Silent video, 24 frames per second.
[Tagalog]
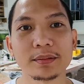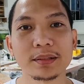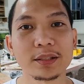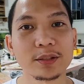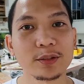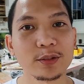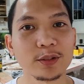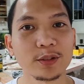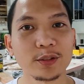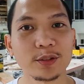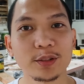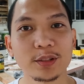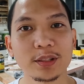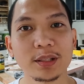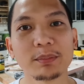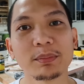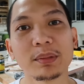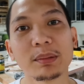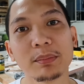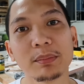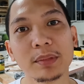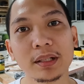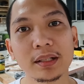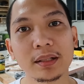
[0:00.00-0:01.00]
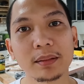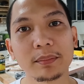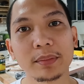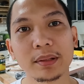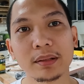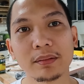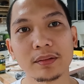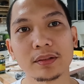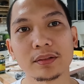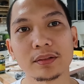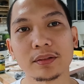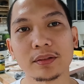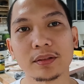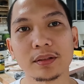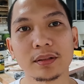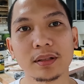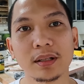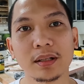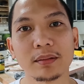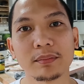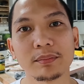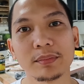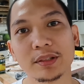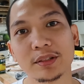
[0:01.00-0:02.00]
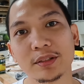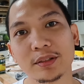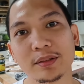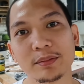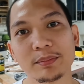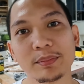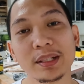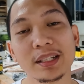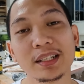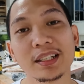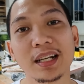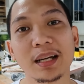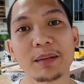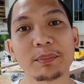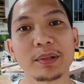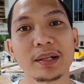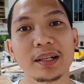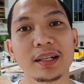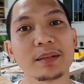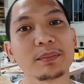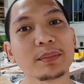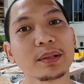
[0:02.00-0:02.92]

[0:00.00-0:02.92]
sa susunod, bibili ka ng power tool, uh, medyo mahirapan ka na